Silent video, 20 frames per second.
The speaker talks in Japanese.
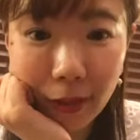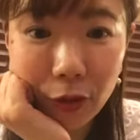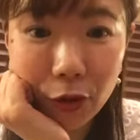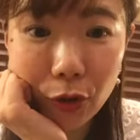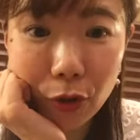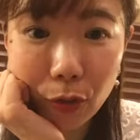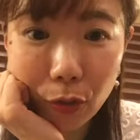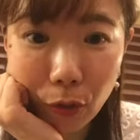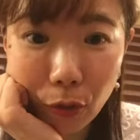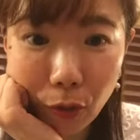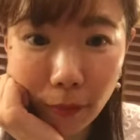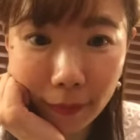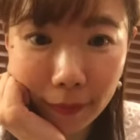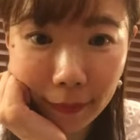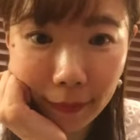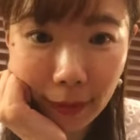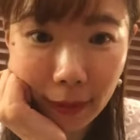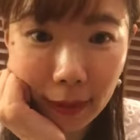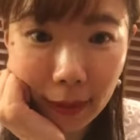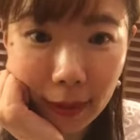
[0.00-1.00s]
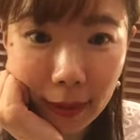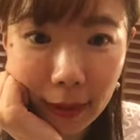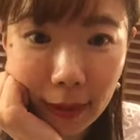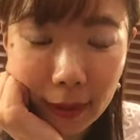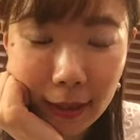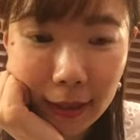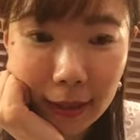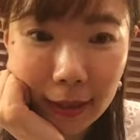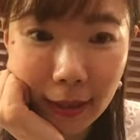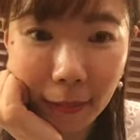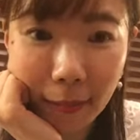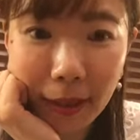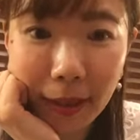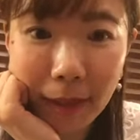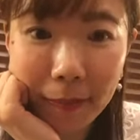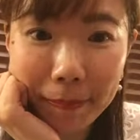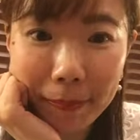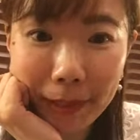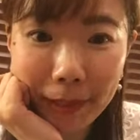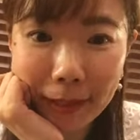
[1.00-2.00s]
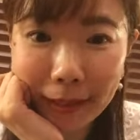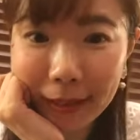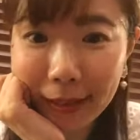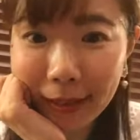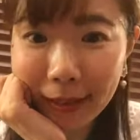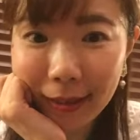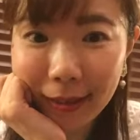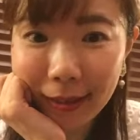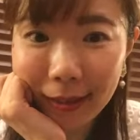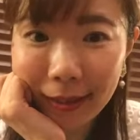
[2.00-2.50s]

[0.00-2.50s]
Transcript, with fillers: ずっと喋りっぱなし